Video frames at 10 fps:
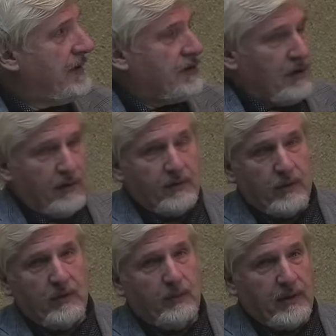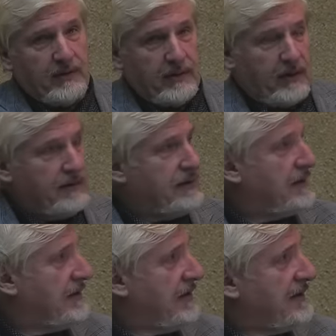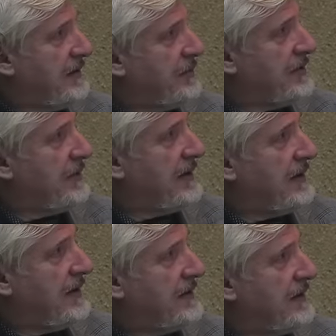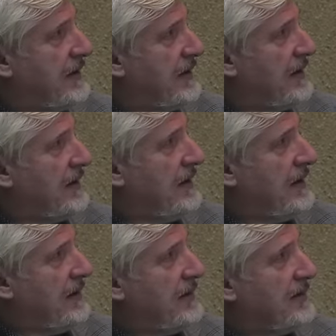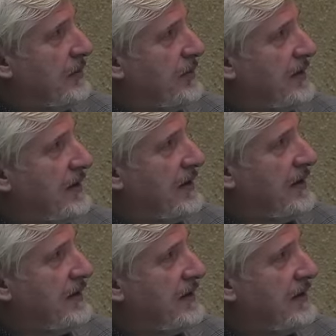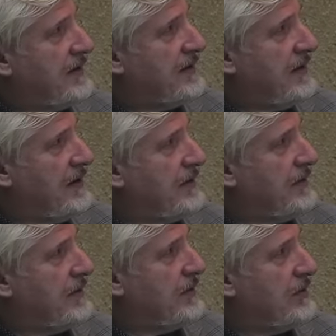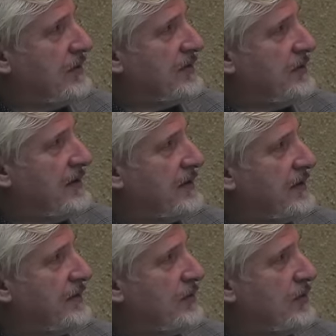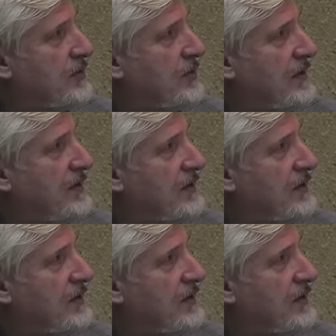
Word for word: Значит, как все это происходило? Если посмотреть на западные исследования, то смысл их в том, что они